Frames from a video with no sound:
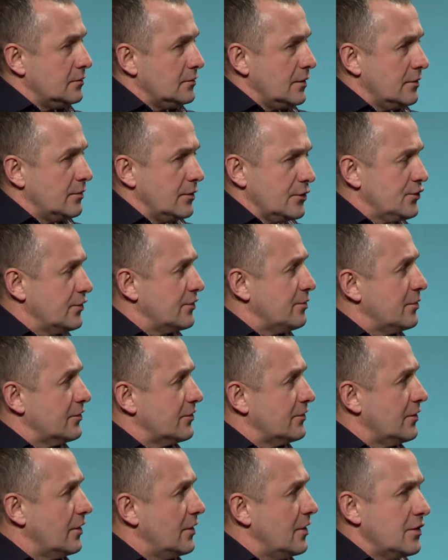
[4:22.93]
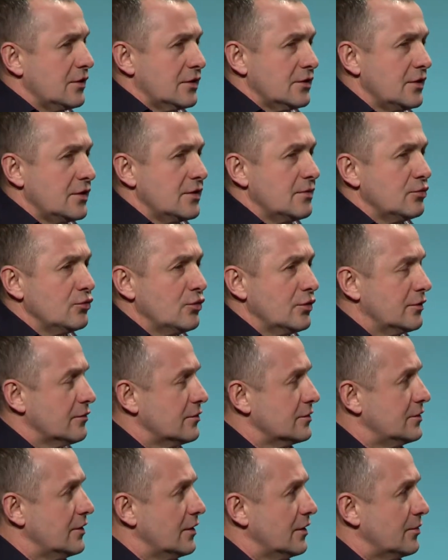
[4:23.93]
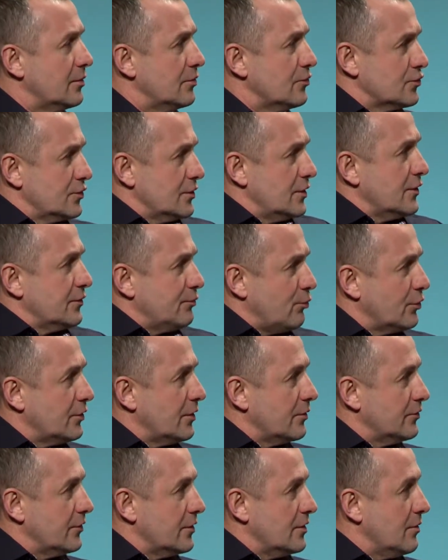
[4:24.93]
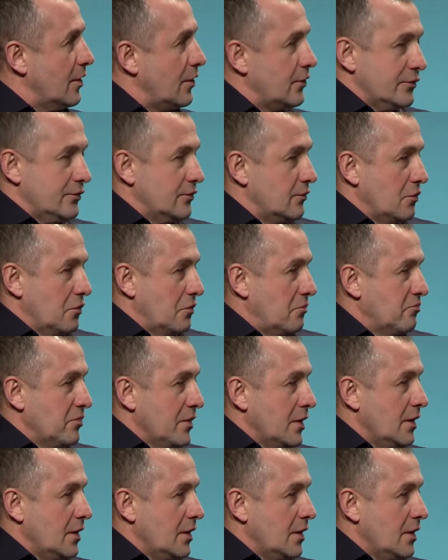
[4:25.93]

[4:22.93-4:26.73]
я даже себе сказал, я никогда не буду этого делать, потому что я спортом занимаюсь, но